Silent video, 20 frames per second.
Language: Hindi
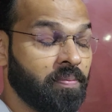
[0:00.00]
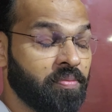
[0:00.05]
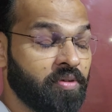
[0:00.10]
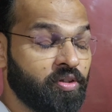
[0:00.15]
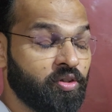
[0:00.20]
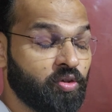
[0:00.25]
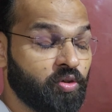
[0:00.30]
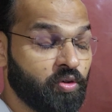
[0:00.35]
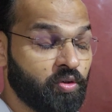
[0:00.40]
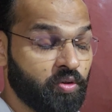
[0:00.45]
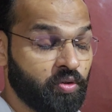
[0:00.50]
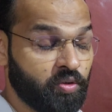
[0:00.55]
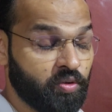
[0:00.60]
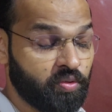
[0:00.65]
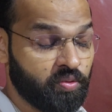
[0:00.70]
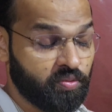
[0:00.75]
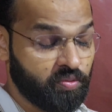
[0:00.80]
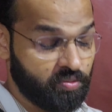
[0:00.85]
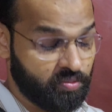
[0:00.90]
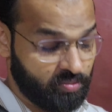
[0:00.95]
अपने जो
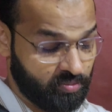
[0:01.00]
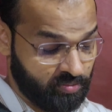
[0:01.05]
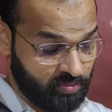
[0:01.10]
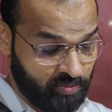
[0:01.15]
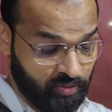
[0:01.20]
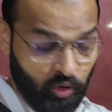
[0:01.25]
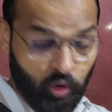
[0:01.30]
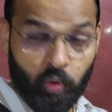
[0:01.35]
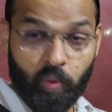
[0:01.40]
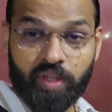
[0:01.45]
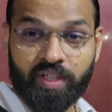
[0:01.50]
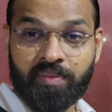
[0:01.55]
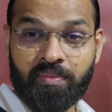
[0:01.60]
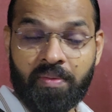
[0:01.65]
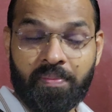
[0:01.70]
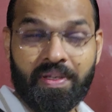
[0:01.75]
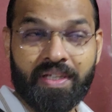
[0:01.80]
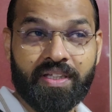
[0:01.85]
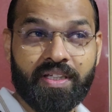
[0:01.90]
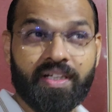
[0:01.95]
गोवर्धन
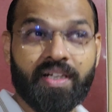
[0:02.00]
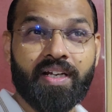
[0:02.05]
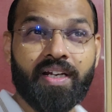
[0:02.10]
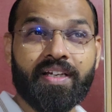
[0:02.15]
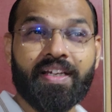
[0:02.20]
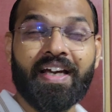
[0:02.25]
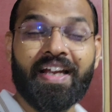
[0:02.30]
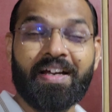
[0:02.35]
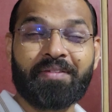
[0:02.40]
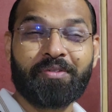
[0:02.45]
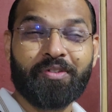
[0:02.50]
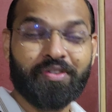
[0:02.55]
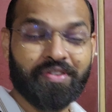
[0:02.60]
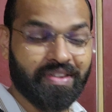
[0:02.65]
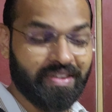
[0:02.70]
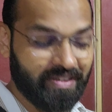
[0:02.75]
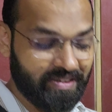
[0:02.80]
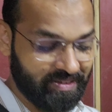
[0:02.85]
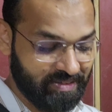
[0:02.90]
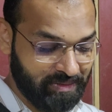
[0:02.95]
में मंदिर है ना क्या नाम है
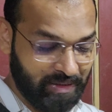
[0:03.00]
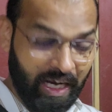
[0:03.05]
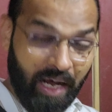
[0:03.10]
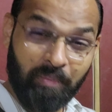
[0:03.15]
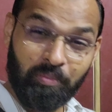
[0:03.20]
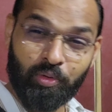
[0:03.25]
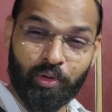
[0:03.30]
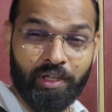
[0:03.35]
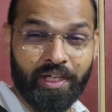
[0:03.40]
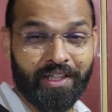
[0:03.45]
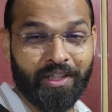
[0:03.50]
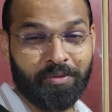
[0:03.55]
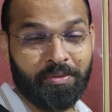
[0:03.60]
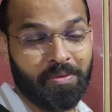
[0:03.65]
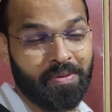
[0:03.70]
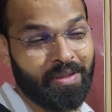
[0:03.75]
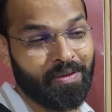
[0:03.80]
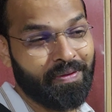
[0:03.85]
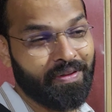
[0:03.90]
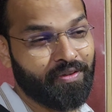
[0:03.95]
उसका नाम भूल जाता
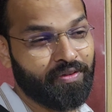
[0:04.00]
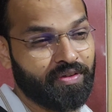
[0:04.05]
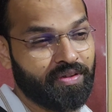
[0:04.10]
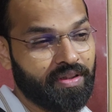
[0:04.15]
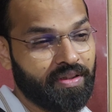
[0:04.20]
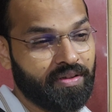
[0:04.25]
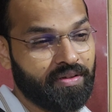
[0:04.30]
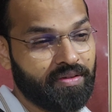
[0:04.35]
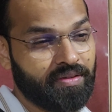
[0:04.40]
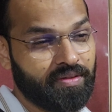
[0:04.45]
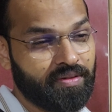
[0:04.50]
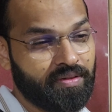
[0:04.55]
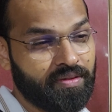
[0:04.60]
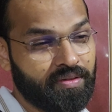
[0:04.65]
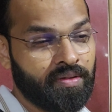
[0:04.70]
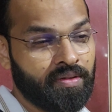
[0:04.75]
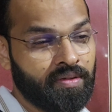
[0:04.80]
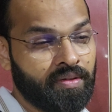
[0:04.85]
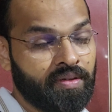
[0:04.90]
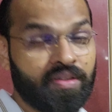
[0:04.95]
हूँ मैं बार बार उसका
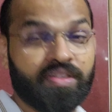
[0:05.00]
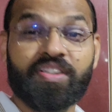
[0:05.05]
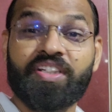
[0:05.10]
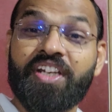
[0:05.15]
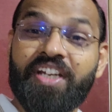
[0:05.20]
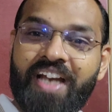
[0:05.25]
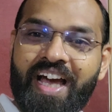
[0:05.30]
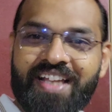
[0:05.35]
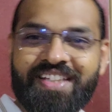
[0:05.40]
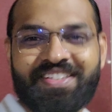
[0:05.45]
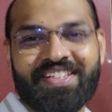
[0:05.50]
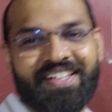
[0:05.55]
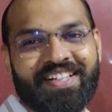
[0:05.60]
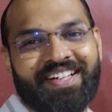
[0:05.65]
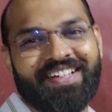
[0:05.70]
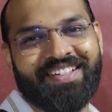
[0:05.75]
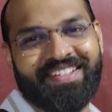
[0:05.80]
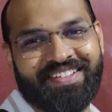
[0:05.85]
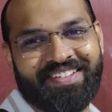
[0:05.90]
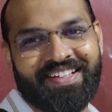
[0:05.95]
श्रीनाथ जी
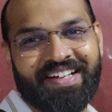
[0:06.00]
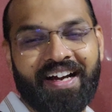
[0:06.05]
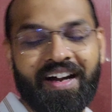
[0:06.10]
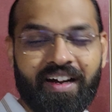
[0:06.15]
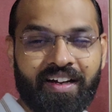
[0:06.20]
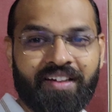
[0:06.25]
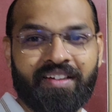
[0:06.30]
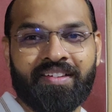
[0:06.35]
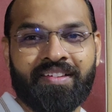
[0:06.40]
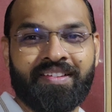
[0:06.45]
का हाँ